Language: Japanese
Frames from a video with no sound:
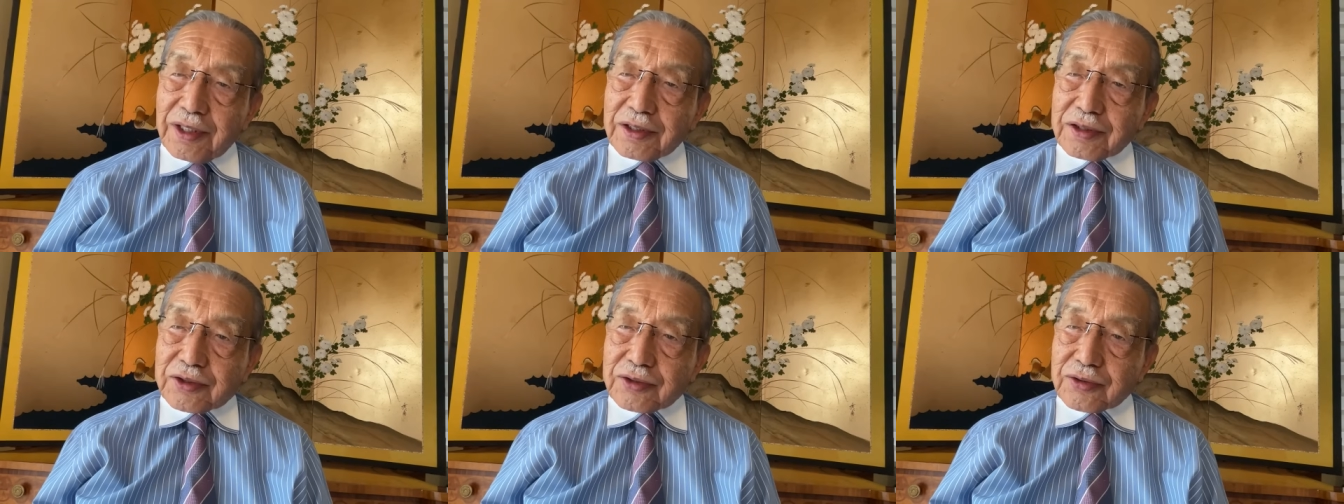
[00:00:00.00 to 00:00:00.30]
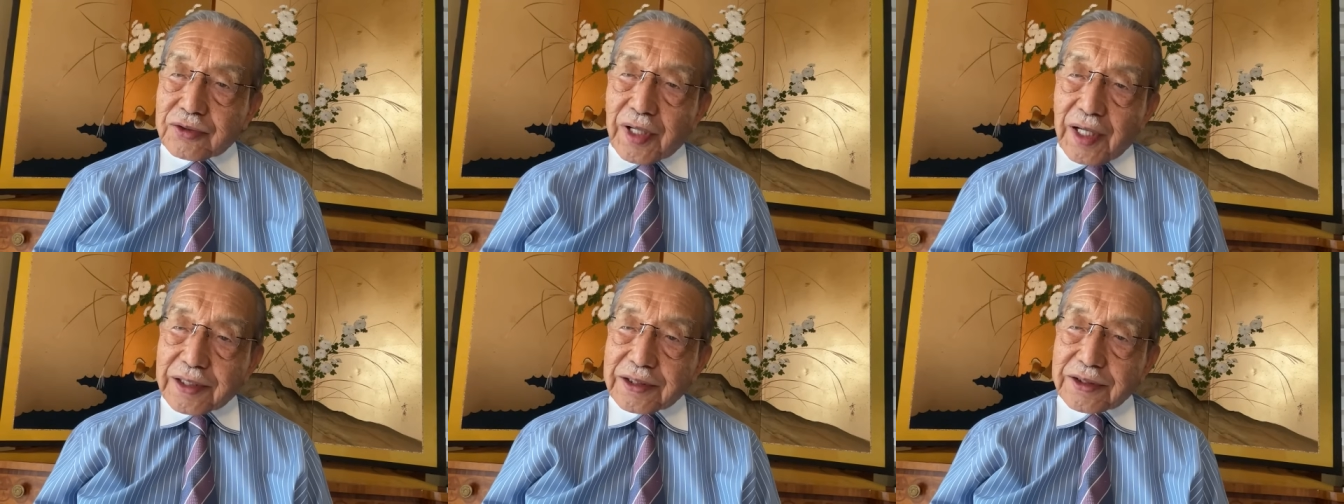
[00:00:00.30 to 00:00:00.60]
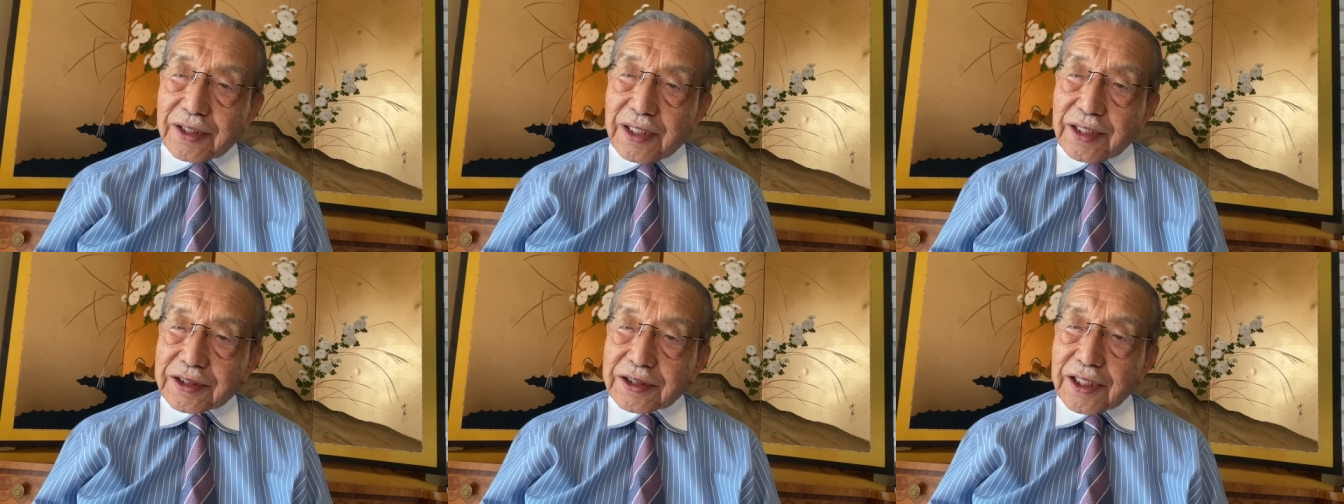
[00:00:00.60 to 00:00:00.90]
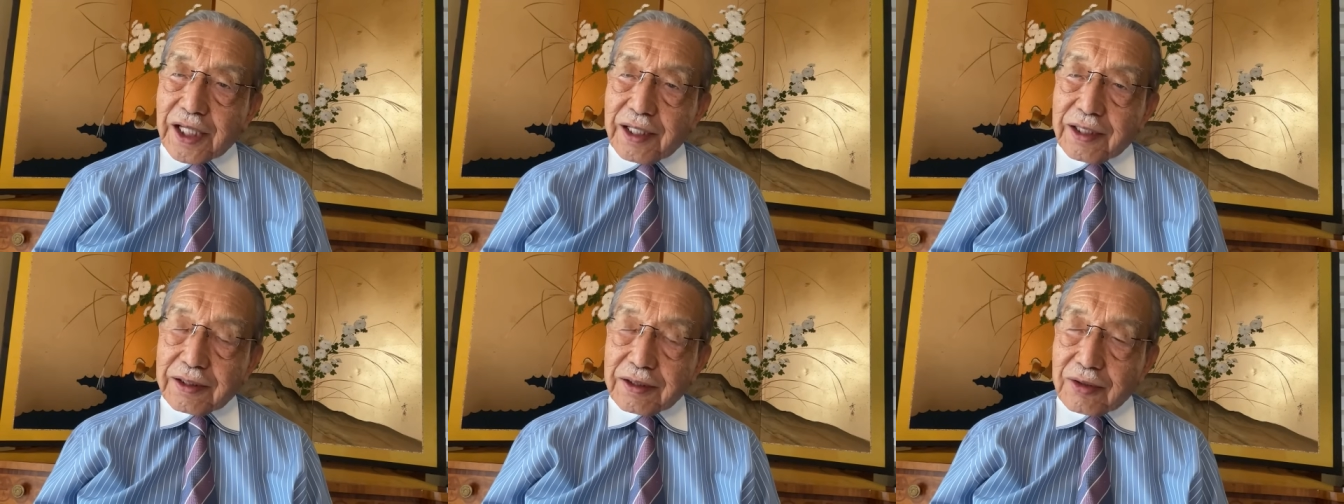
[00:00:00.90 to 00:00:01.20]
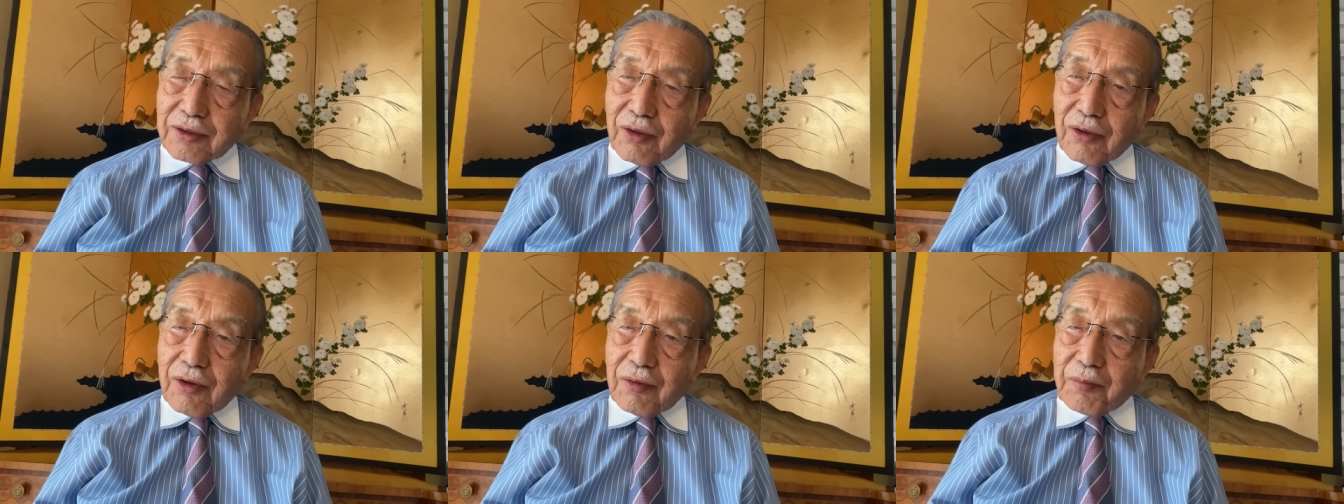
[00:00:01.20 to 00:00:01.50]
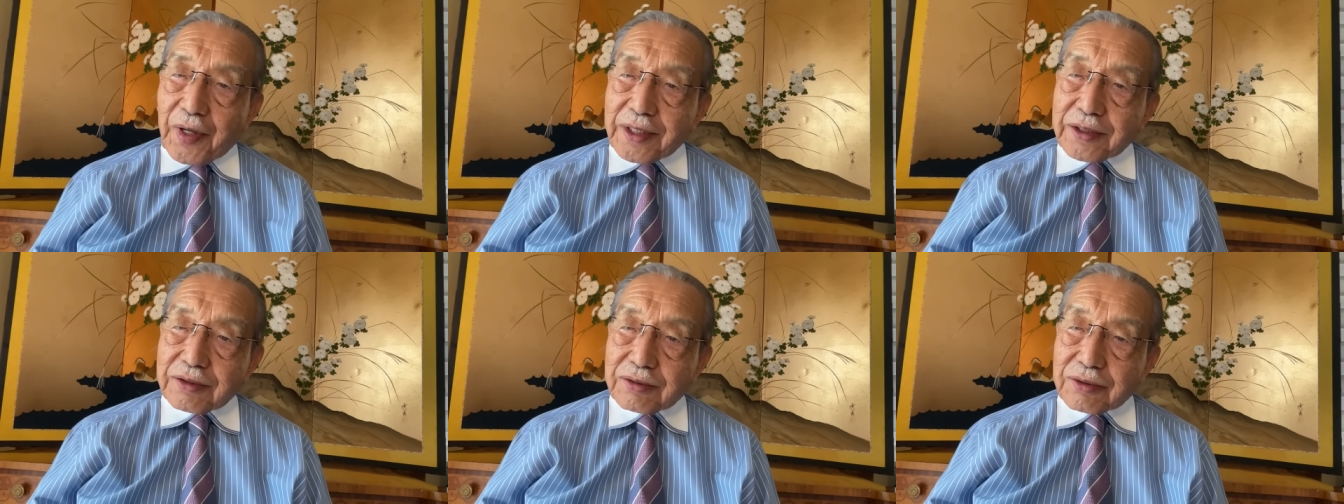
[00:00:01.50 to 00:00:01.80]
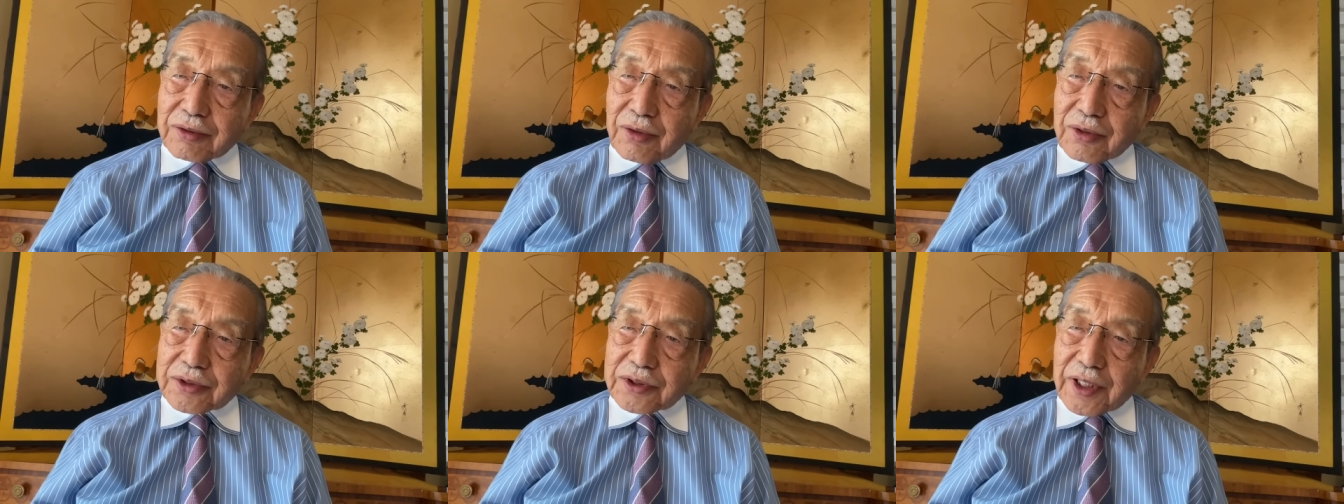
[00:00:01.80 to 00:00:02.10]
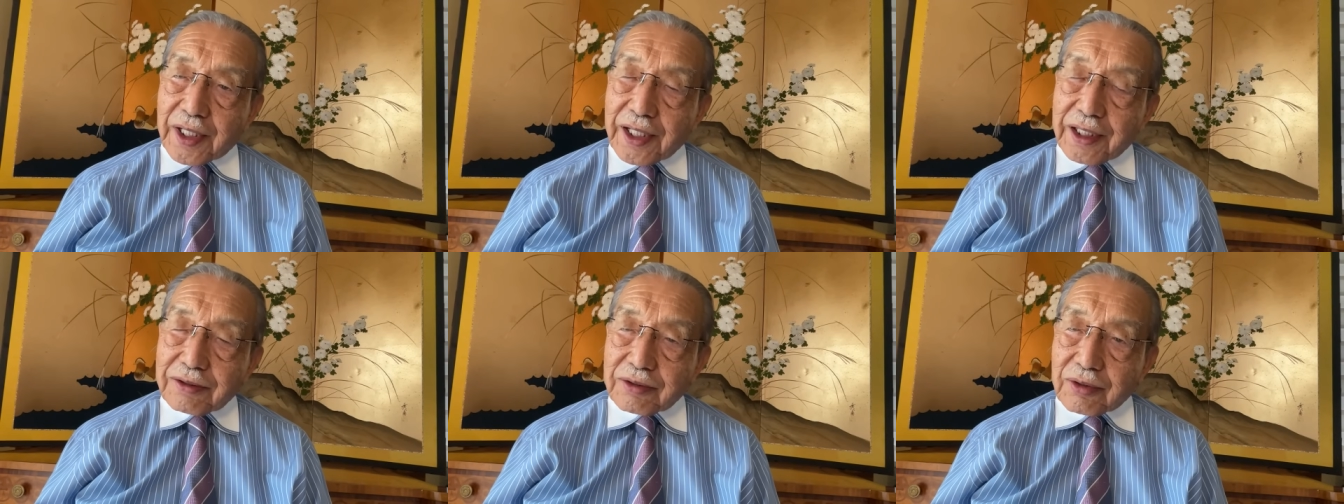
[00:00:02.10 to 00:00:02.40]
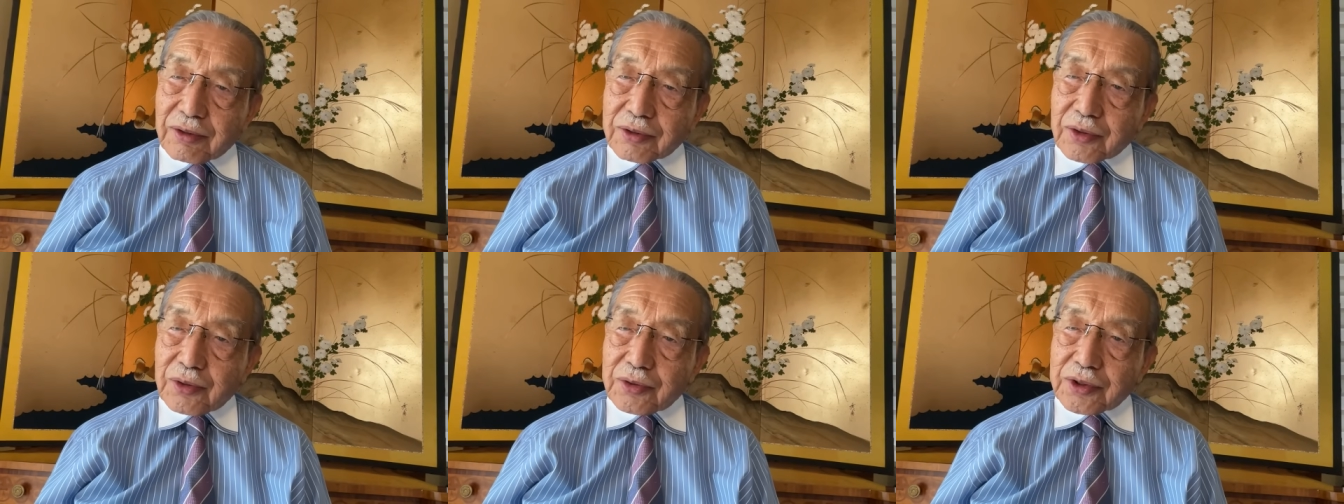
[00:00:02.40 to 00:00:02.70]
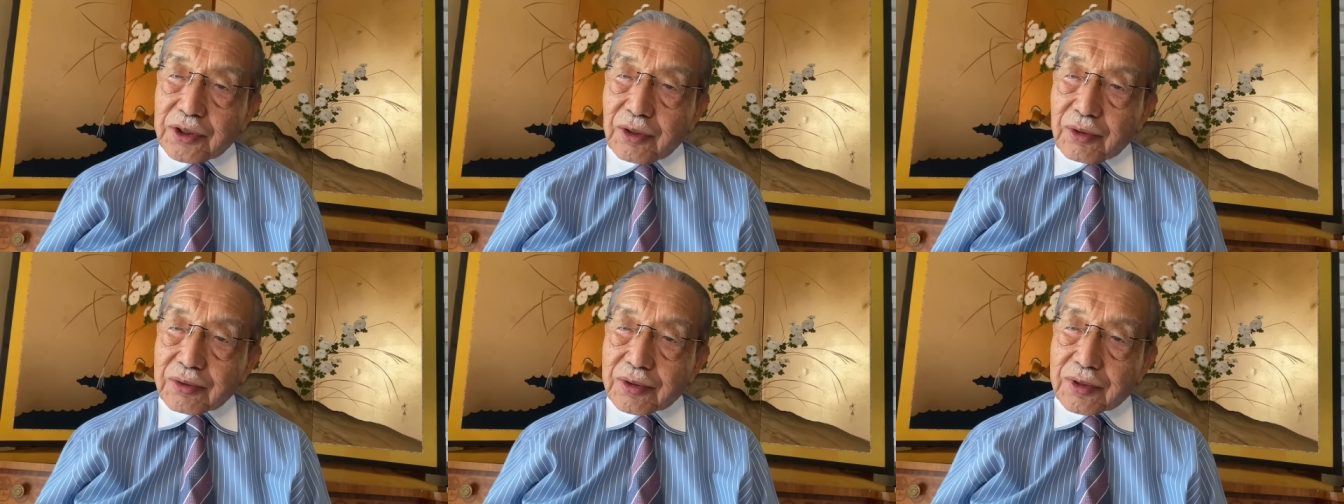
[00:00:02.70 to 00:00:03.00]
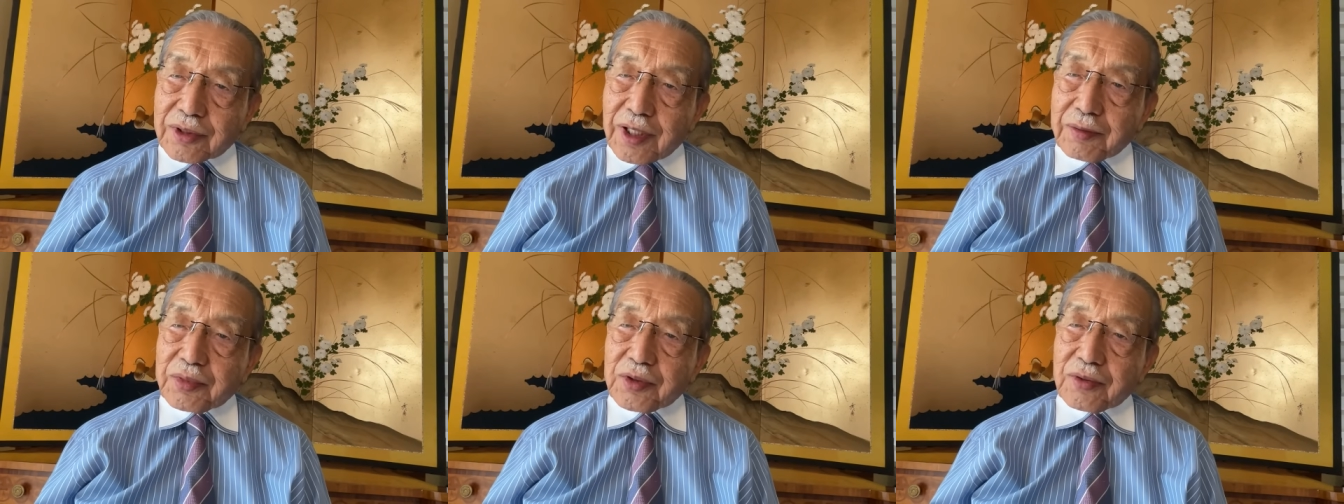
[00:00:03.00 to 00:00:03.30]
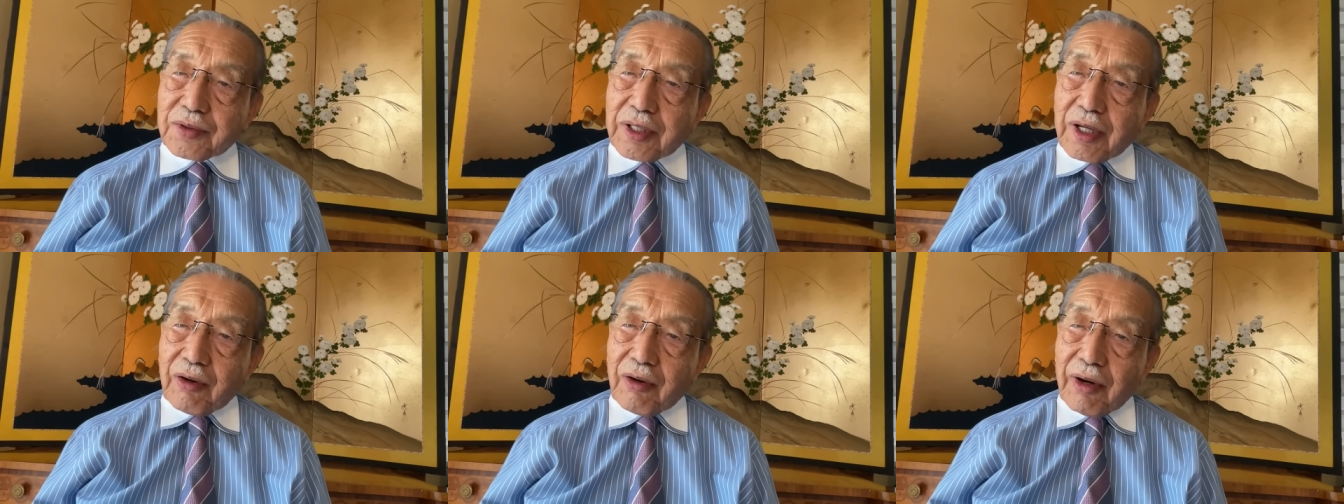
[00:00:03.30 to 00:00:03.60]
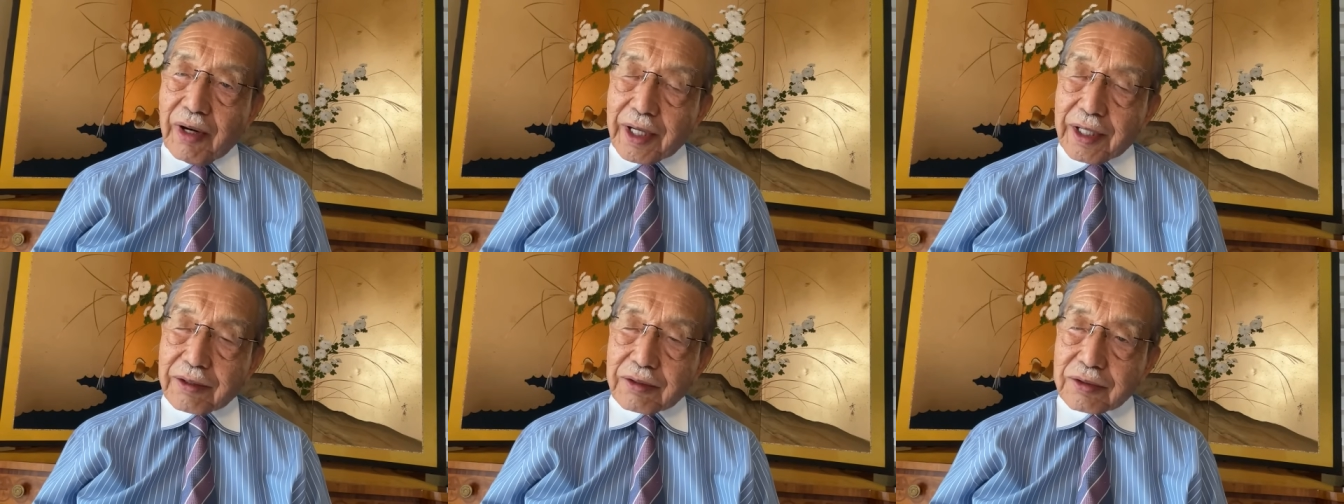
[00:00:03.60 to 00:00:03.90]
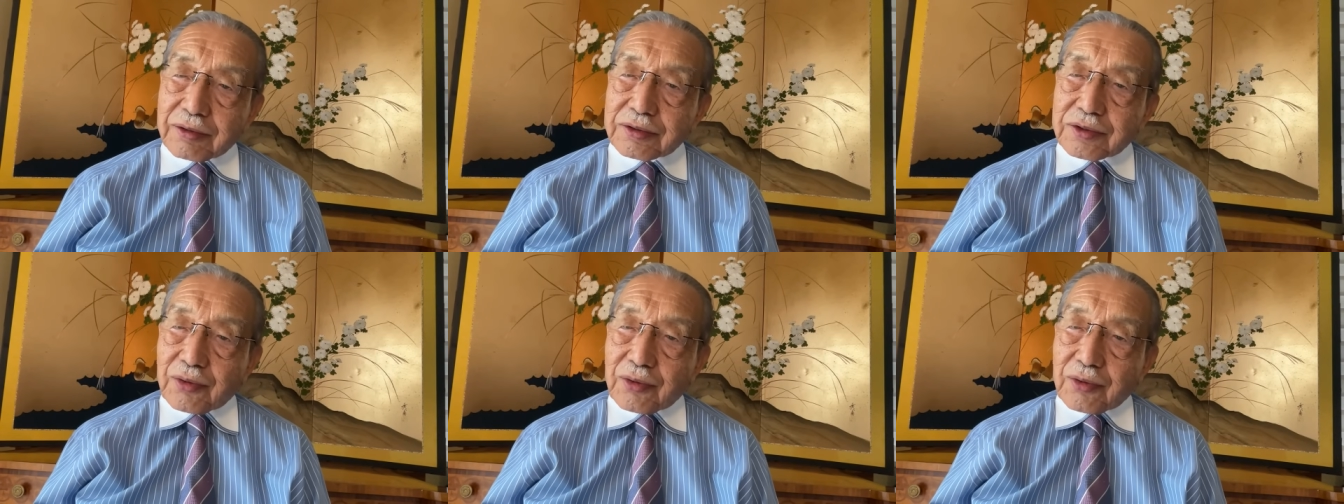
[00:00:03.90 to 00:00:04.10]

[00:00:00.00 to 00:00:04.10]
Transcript: 通貨すなわち円のバリューを下げることによって物価を上げる。